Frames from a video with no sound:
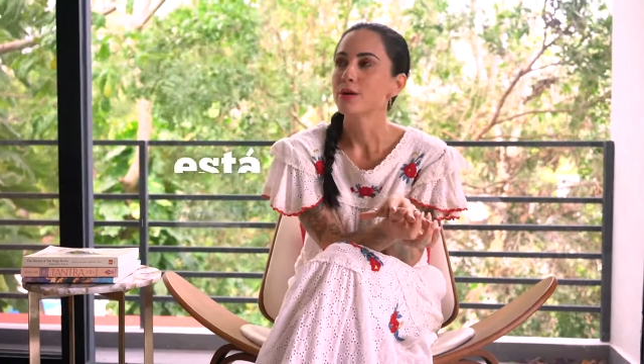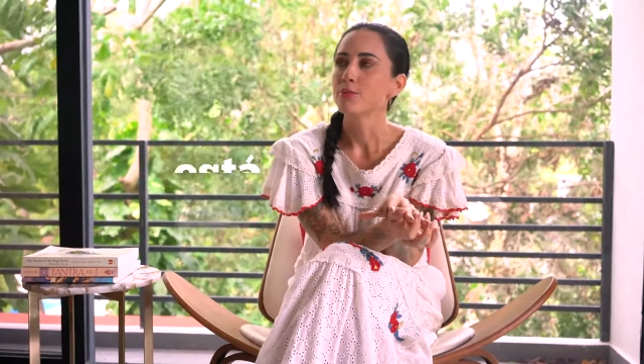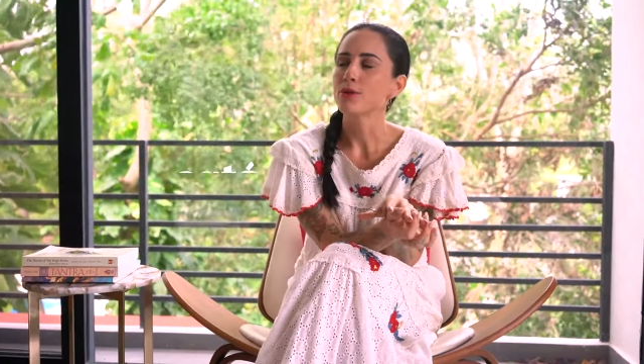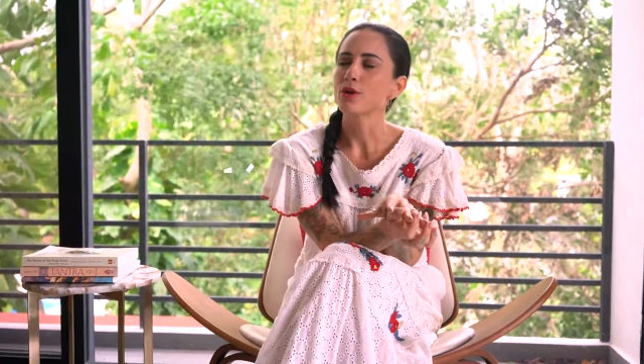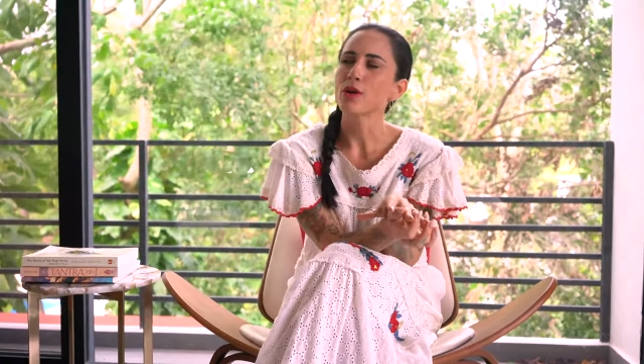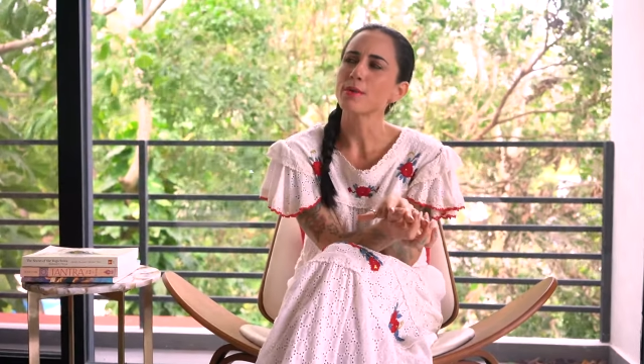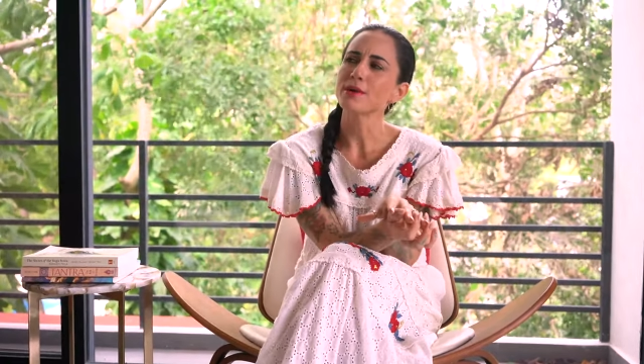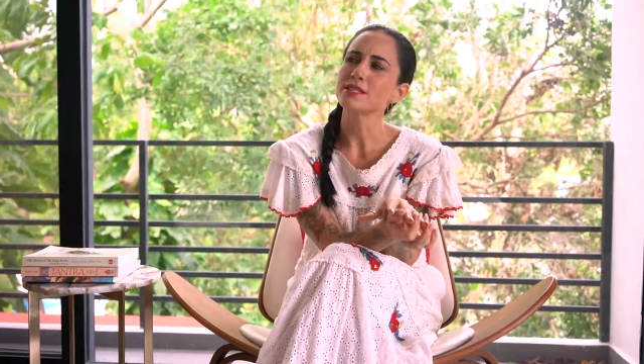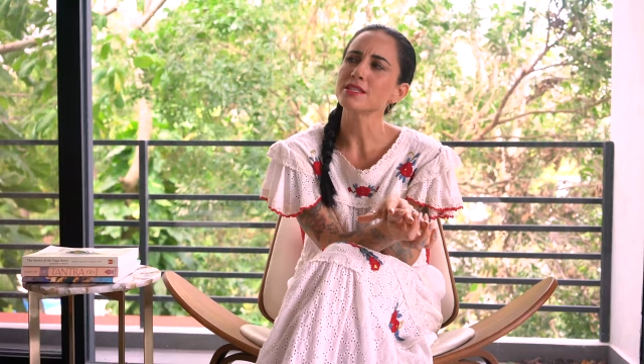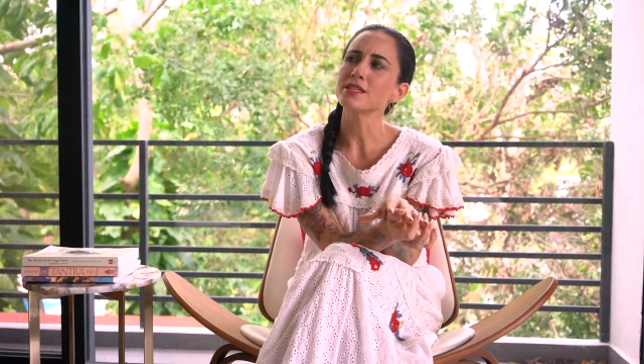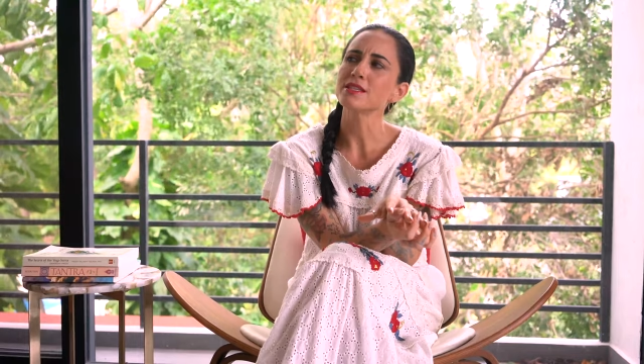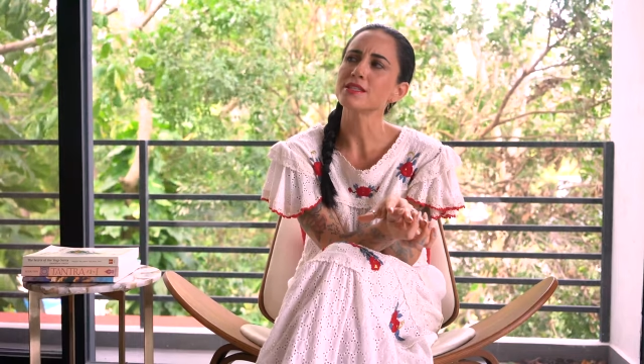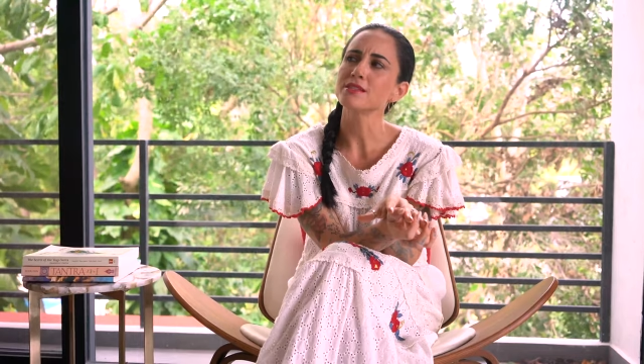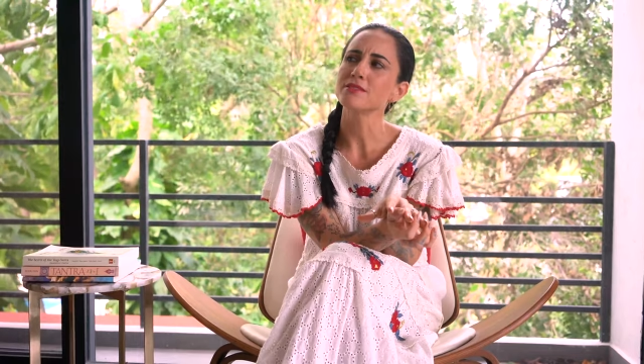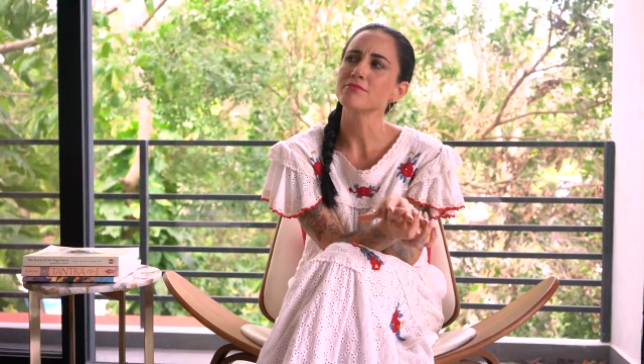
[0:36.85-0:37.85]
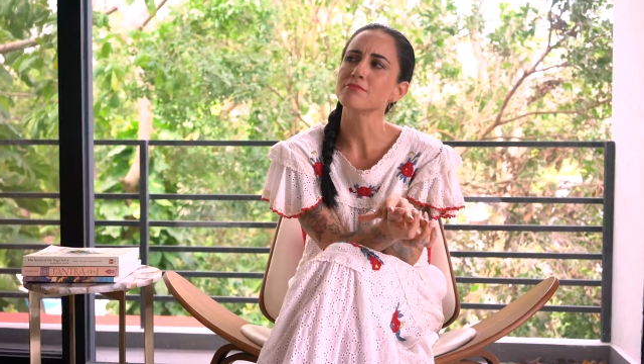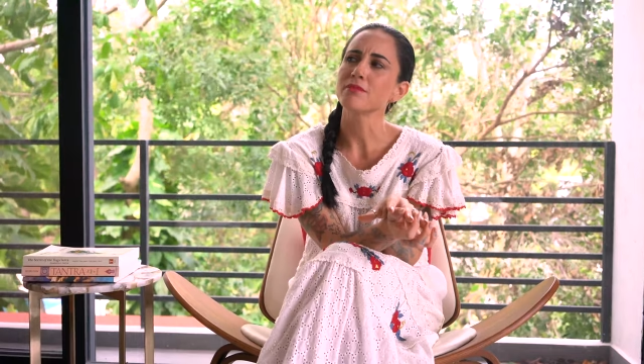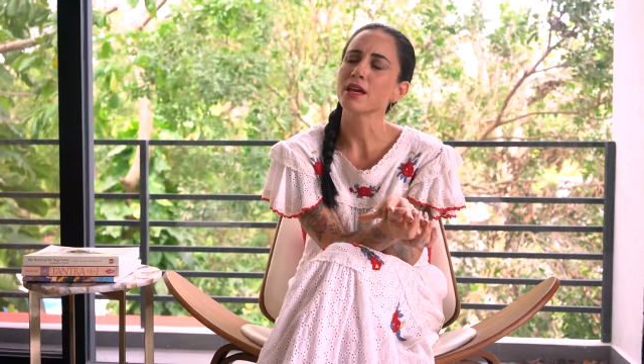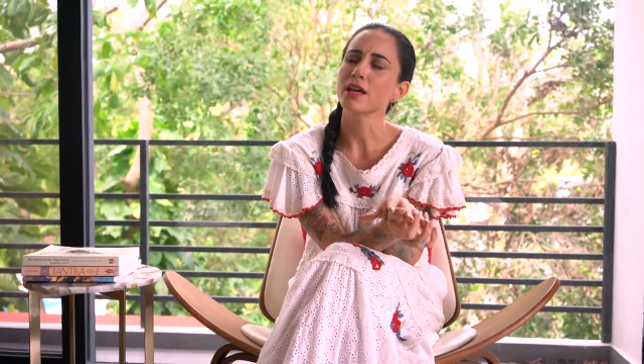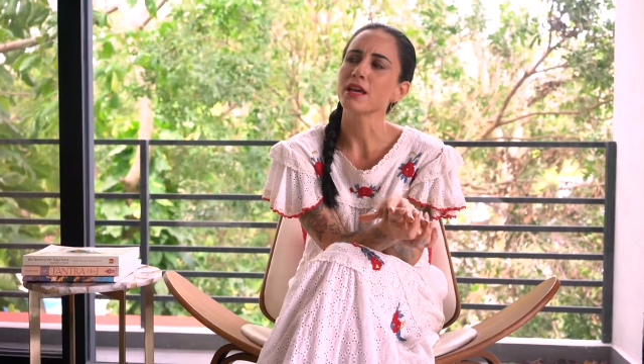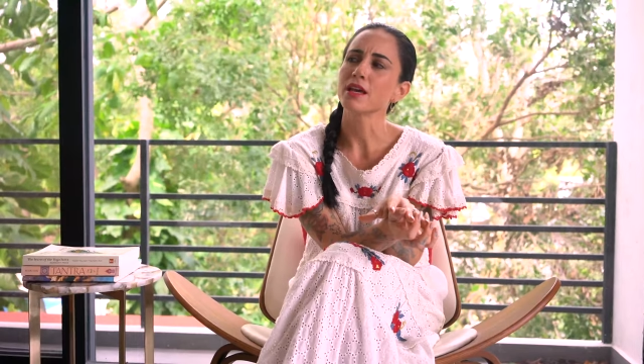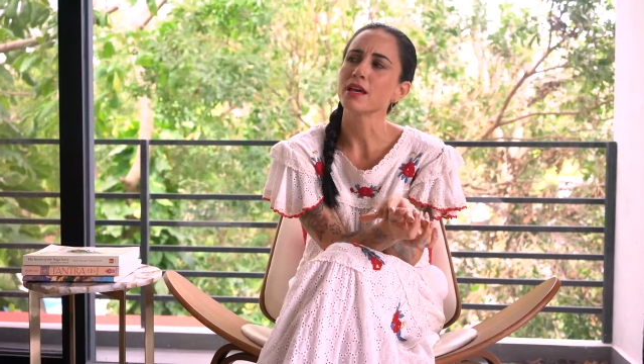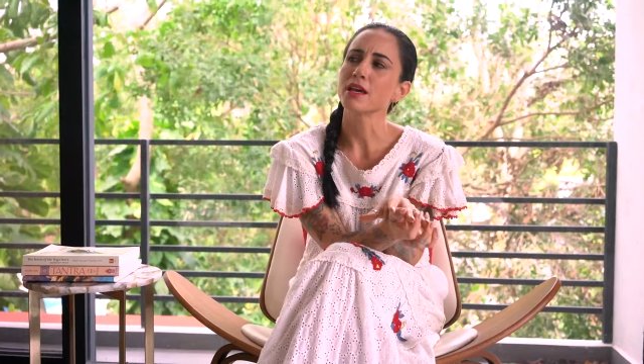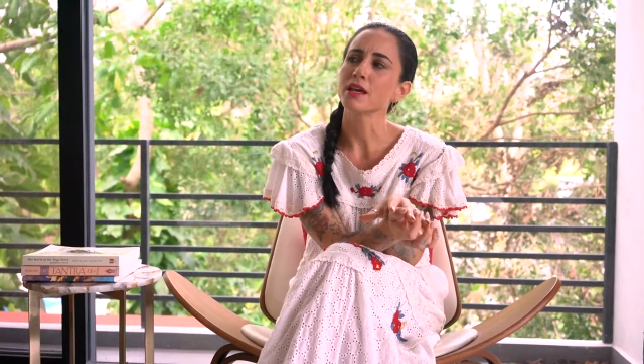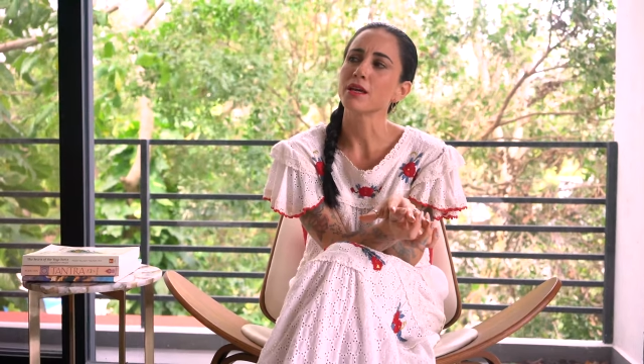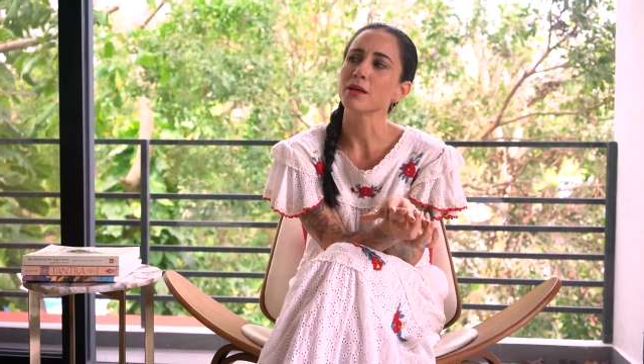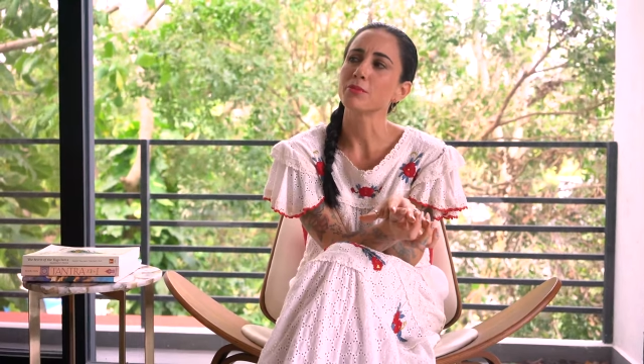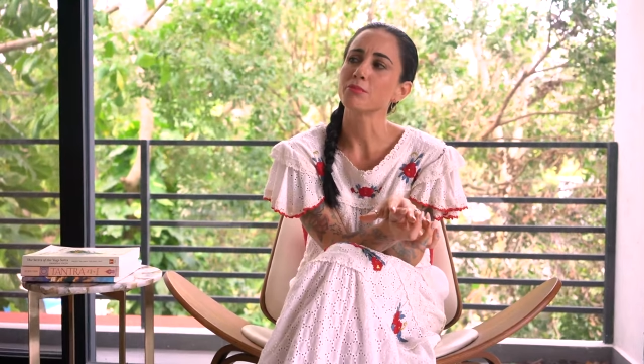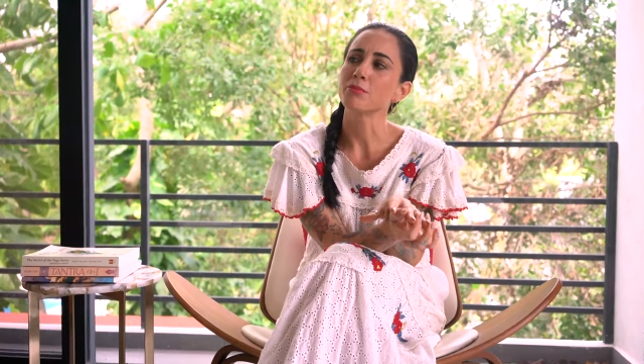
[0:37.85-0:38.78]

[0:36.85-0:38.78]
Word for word: Pero a veces me,